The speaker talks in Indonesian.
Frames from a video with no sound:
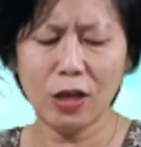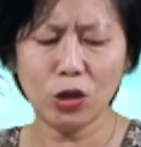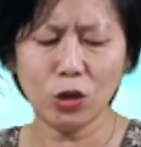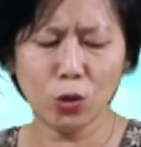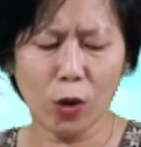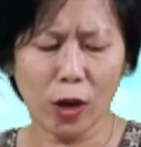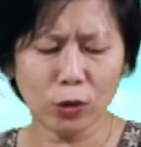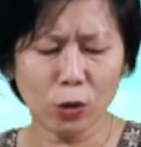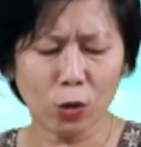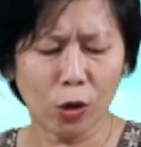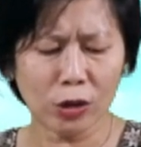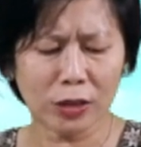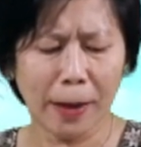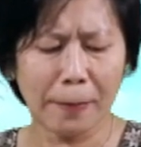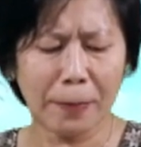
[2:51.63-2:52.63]
suatu
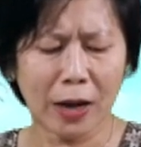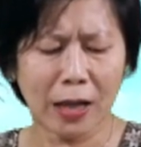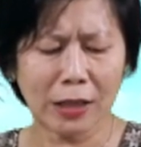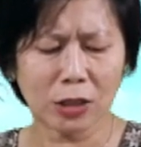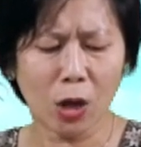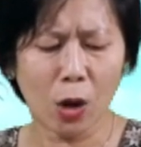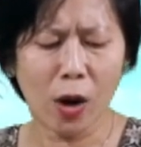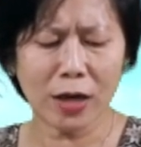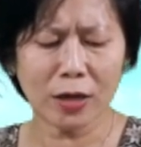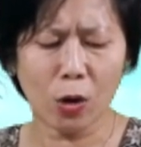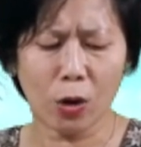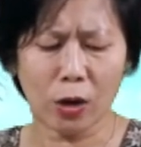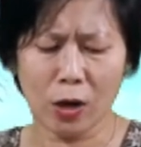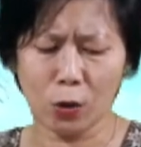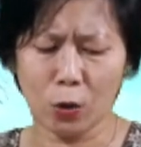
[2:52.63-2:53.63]
kota perantauan
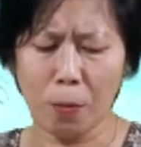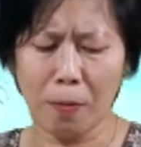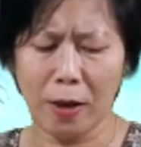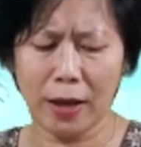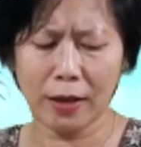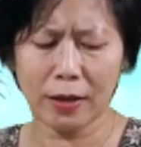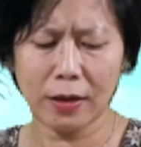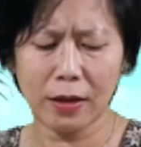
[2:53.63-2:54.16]
orang Roma.